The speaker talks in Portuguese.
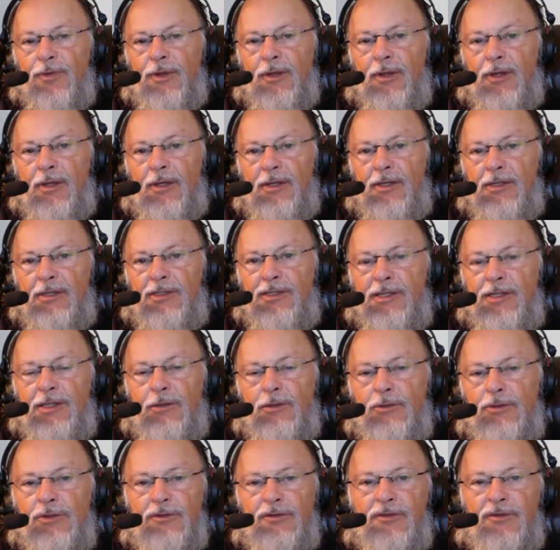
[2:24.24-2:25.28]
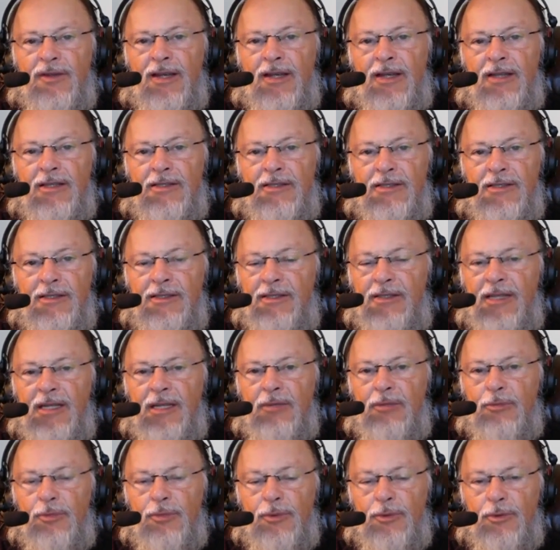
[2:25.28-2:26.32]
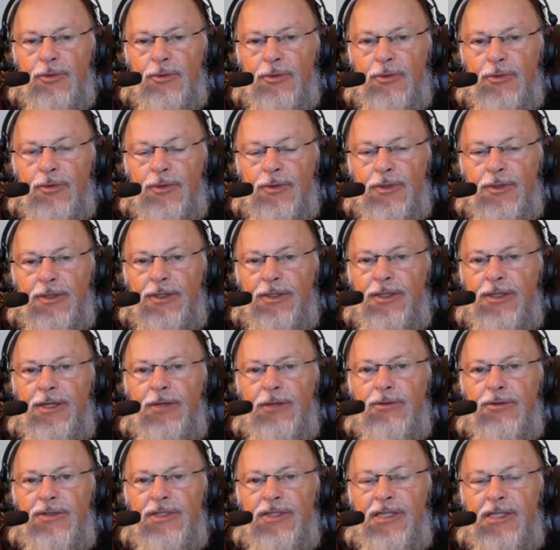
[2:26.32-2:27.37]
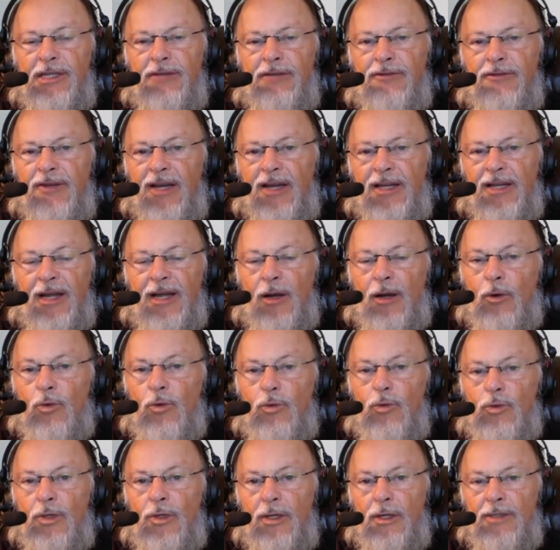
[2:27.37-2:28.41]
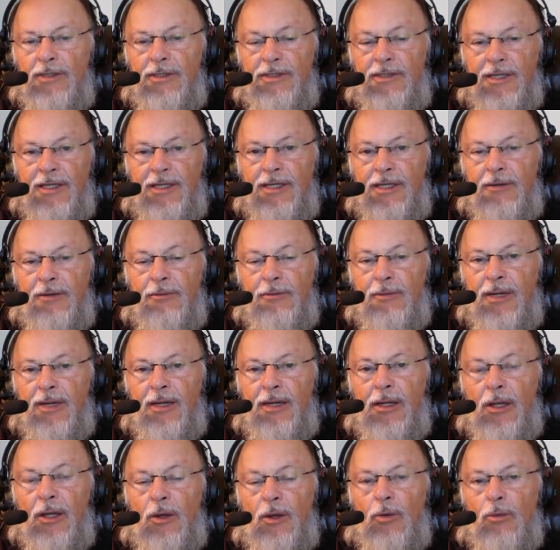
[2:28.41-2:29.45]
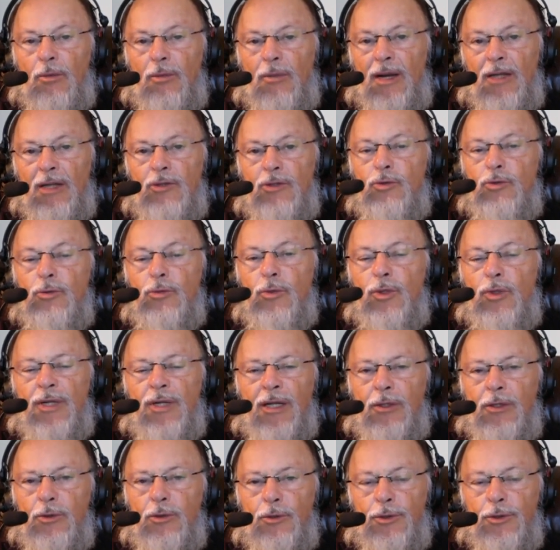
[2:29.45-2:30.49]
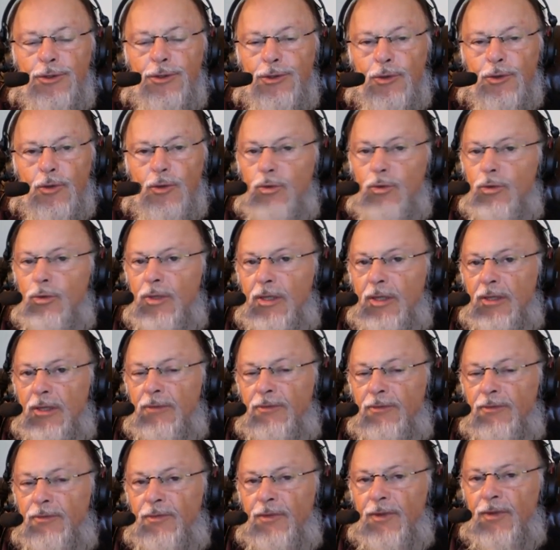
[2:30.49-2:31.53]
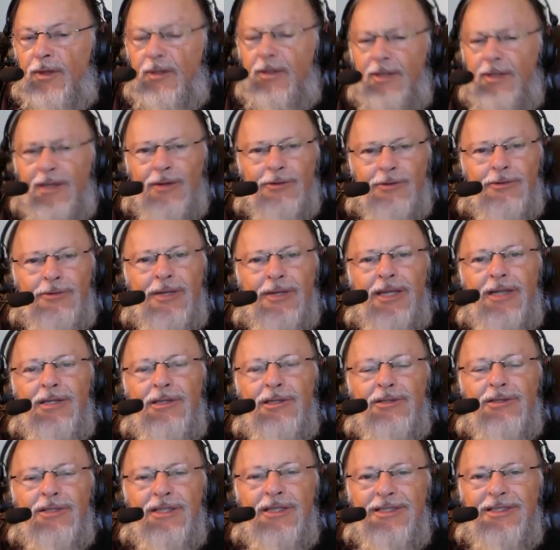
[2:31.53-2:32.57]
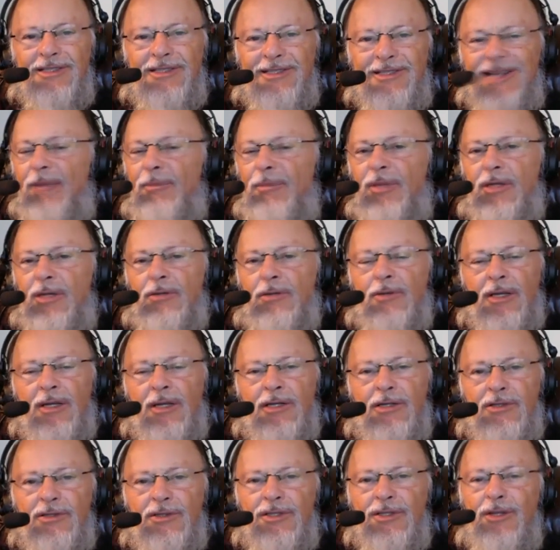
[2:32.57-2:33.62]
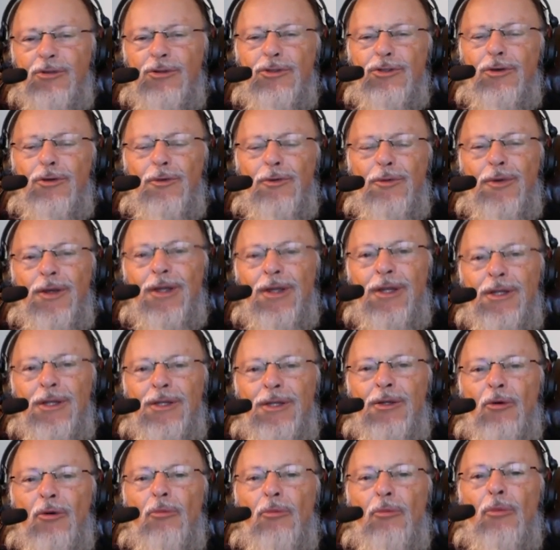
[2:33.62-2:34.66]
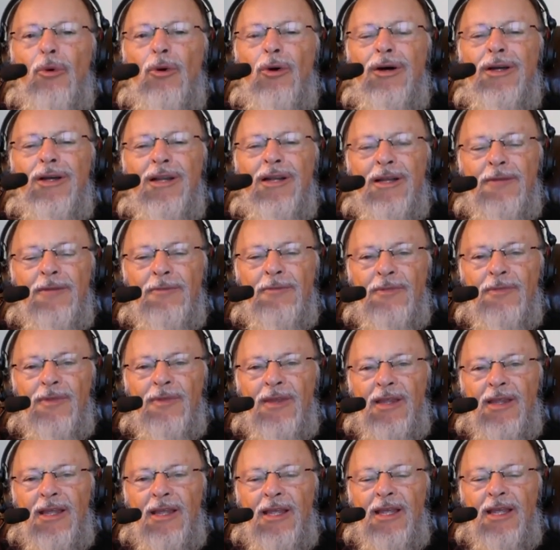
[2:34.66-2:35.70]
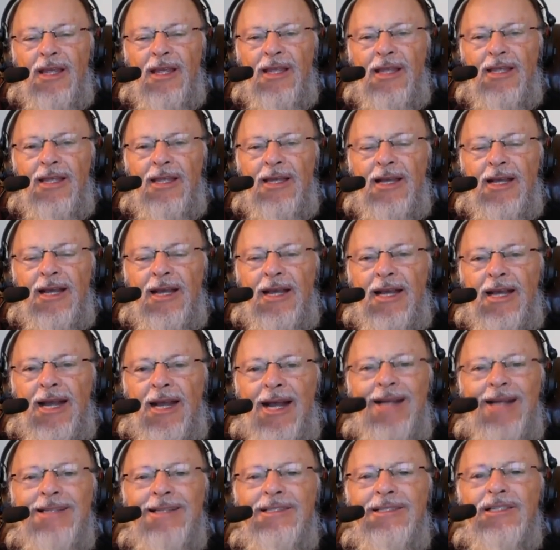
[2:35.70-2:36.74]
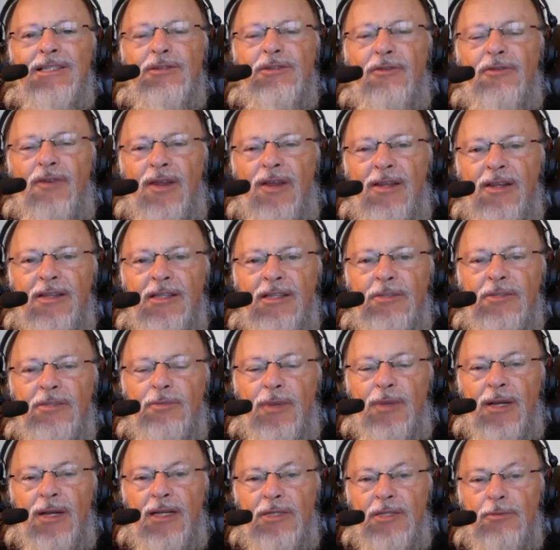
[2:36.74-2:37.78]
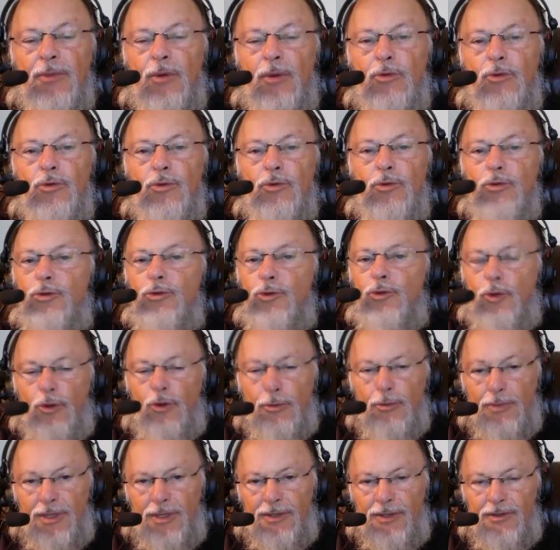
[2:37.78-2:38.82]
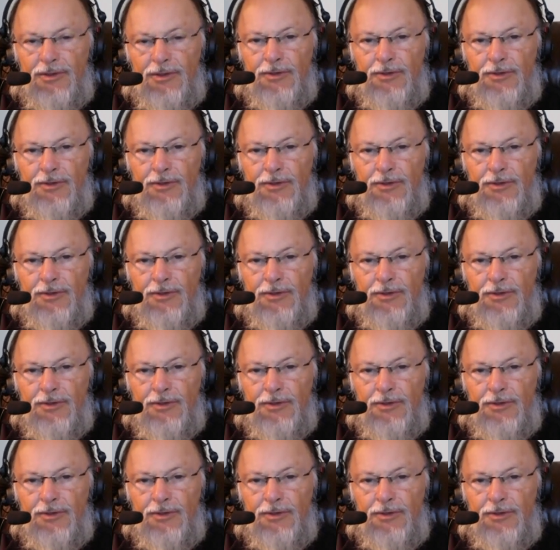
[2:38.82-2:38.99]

se não tivesse templo, Deus iria ficar na rua? Seria uma, mais um morador de rua? Não, não é isso. A gente sabe que não é isso. Deus não, não mora em casas feitas pelas mãos dos homens.